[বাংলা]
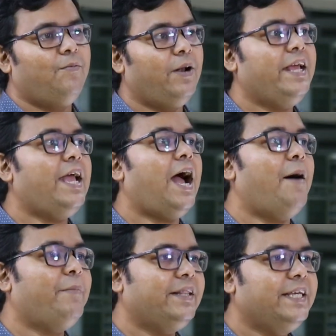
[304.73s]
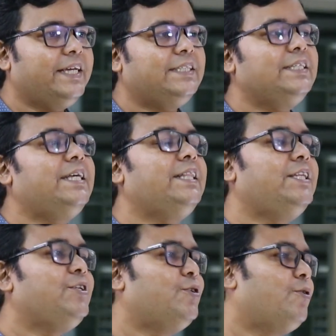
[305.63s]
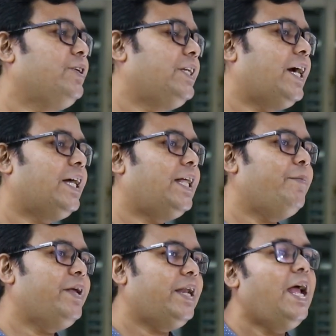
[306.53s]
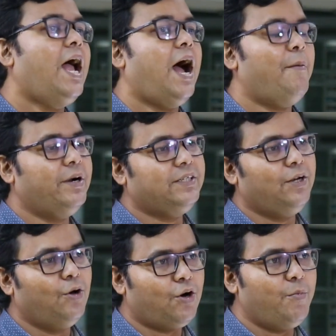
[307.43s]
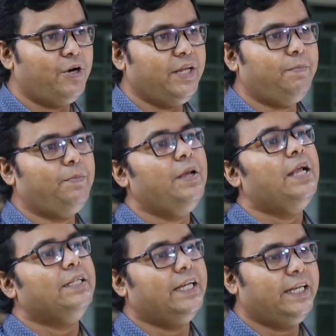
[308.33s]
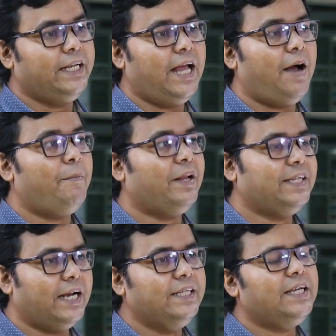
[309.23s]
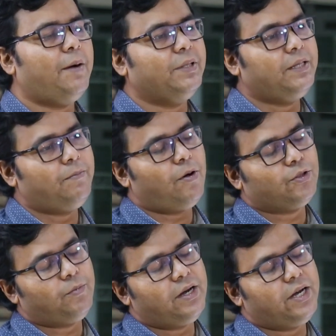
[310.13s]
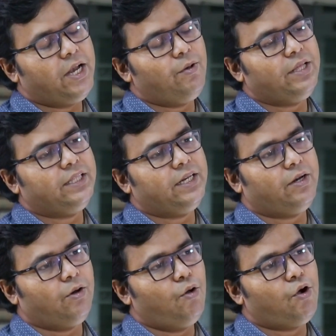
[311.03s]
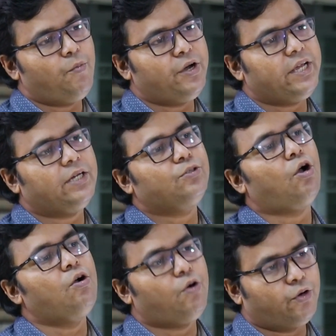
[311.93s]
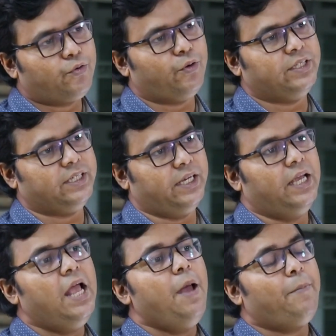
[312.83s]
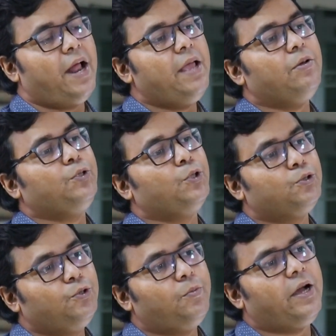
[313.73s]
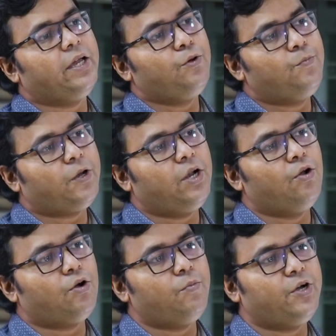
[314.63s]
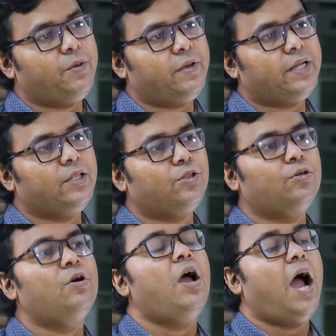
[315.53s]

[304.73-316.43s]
ফলে আমরা দেখেছি যে এই তিনশো কোটি টাকা দামের আমার যে লোকোমোটিভ যেটি কিনা আমরা জানি যে আমাদের বর্তমান রেলওয়েতে লোকোমোটিভের সংকট রয়েছে প্রায় সত্তর ভাগের উপরে লোকোমোটিভের কিন্তু